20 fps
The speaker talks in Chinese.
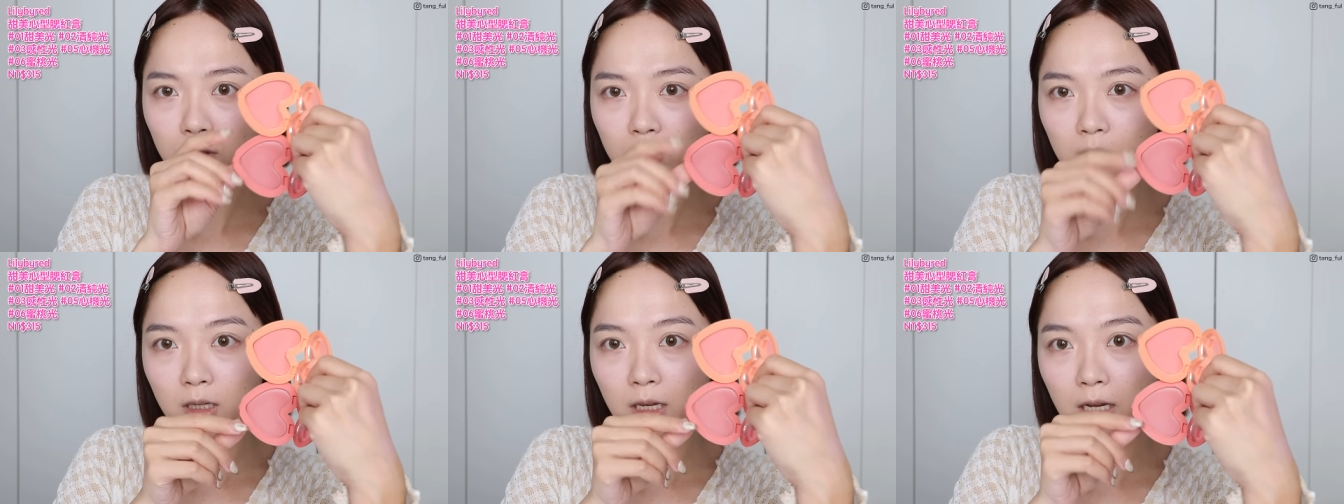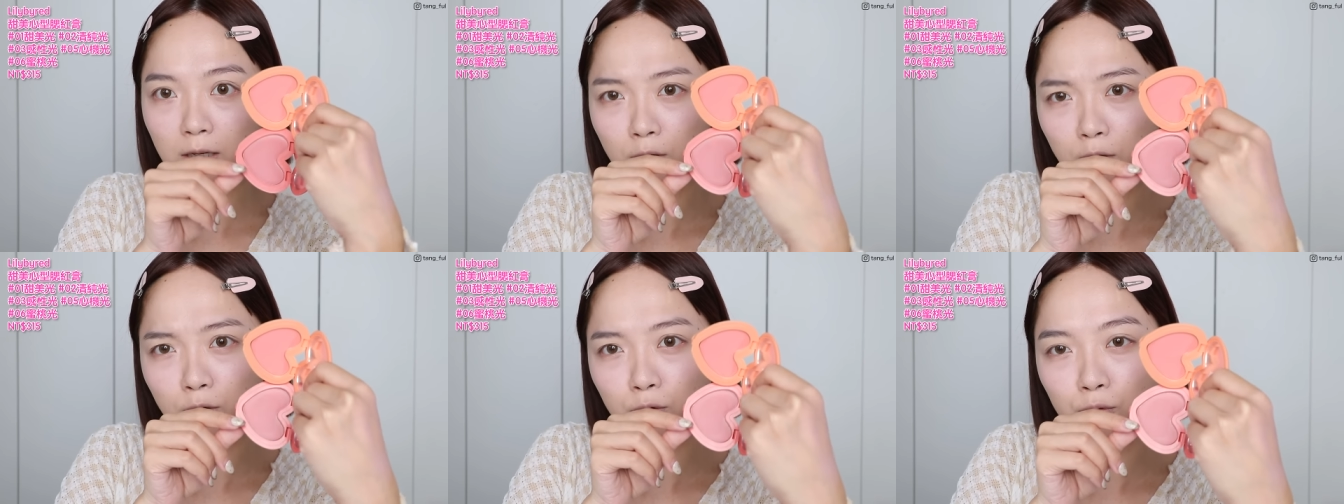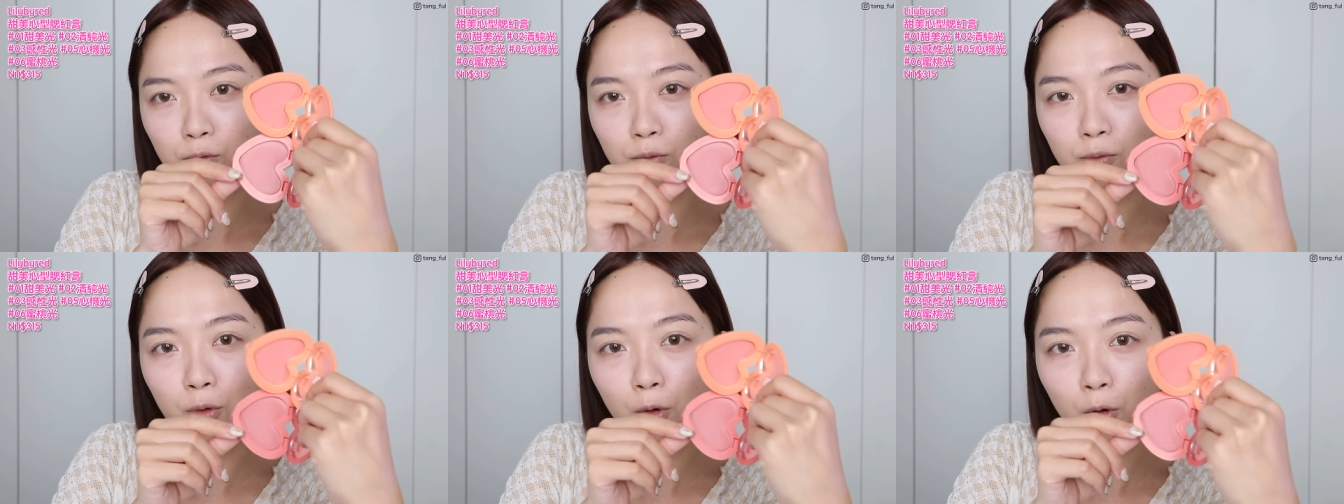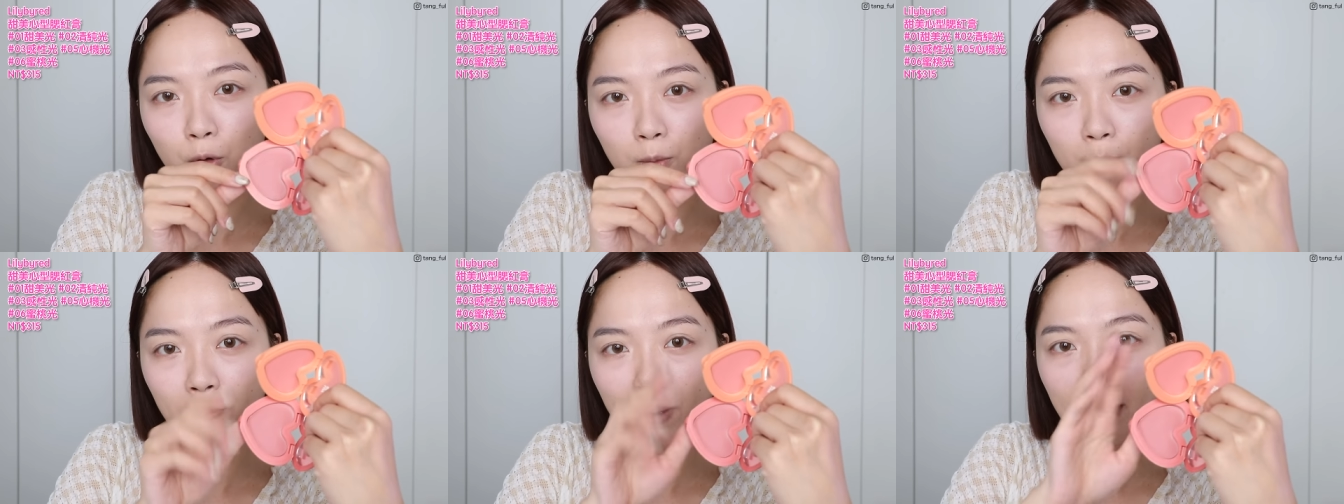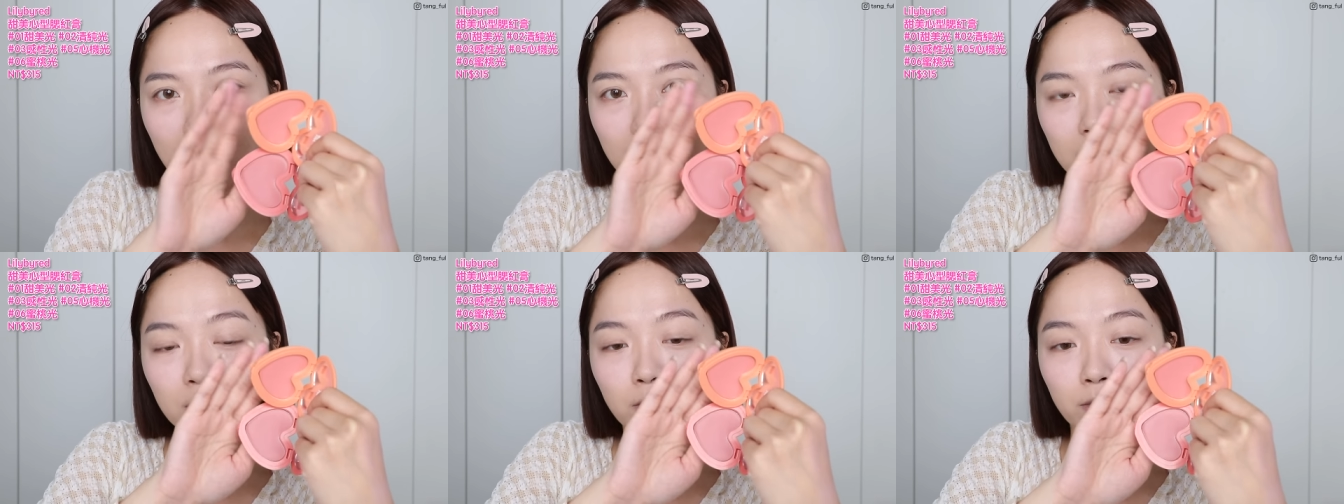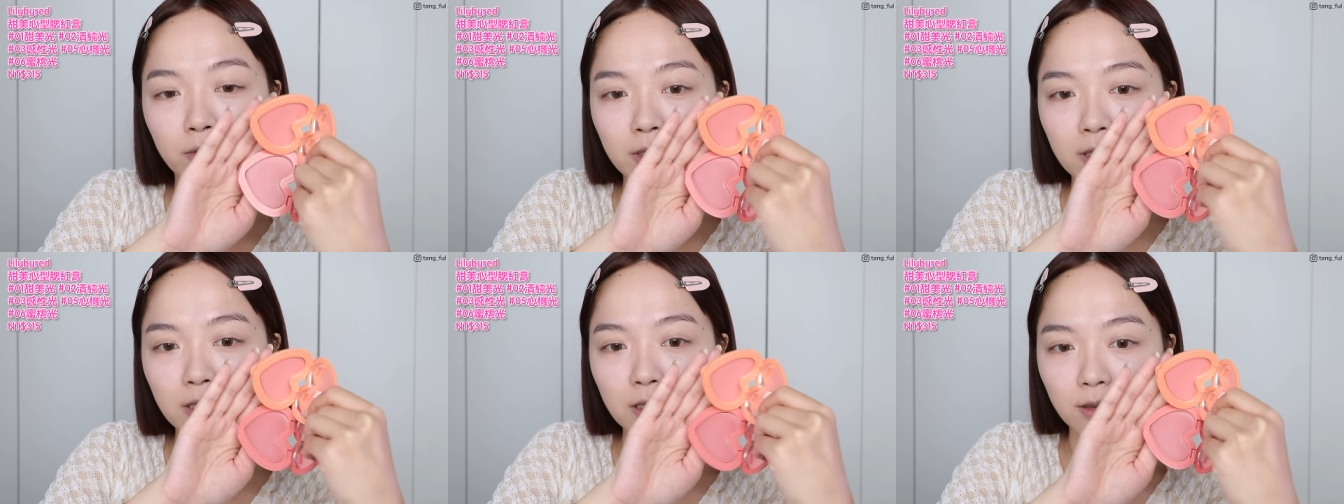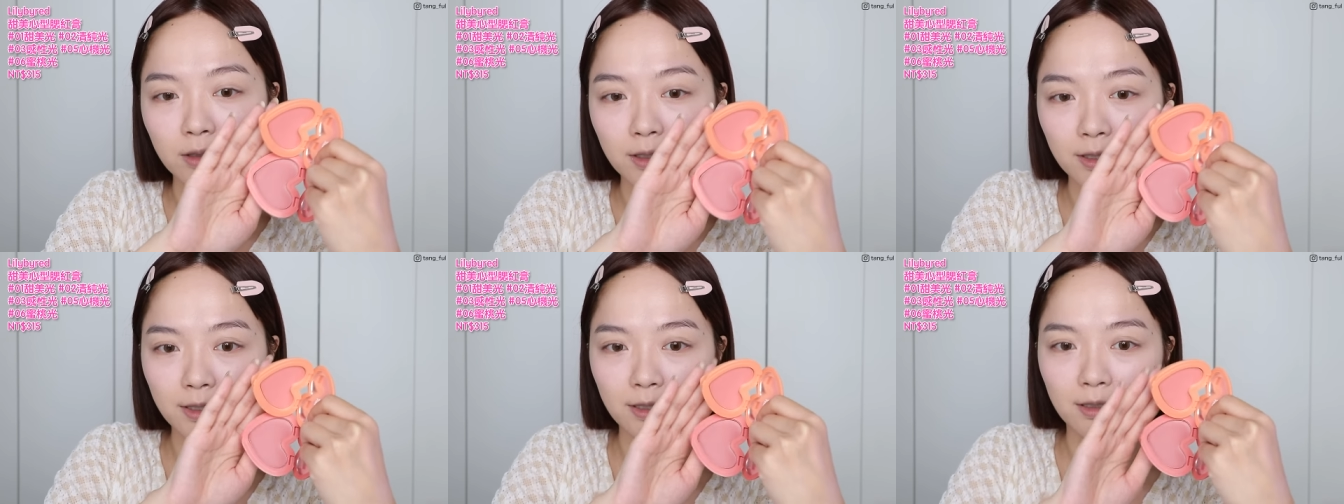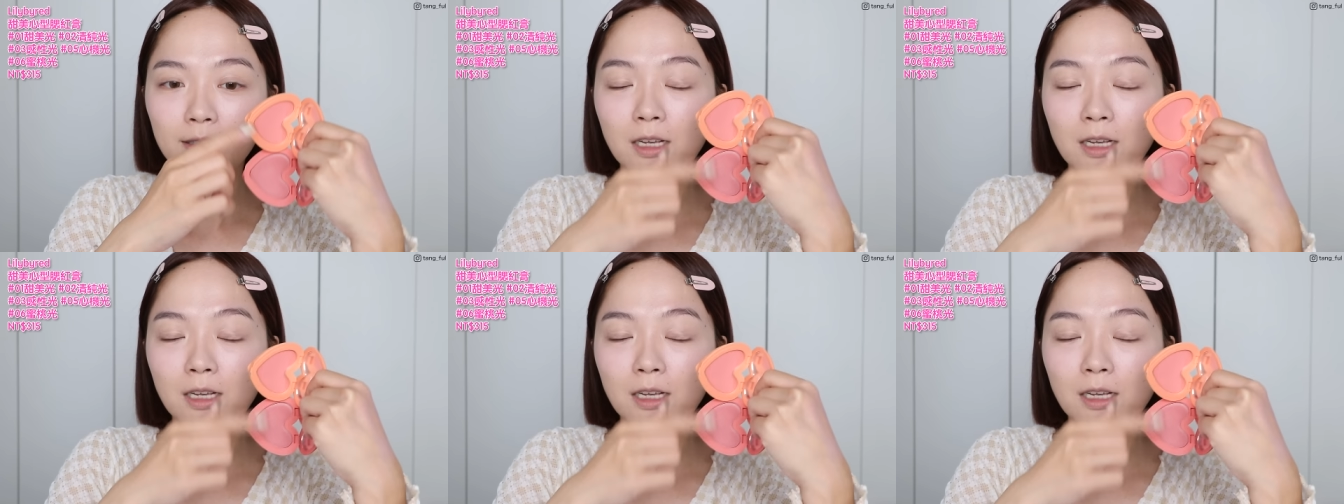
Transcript: 这应该算橘红吧，这种色系。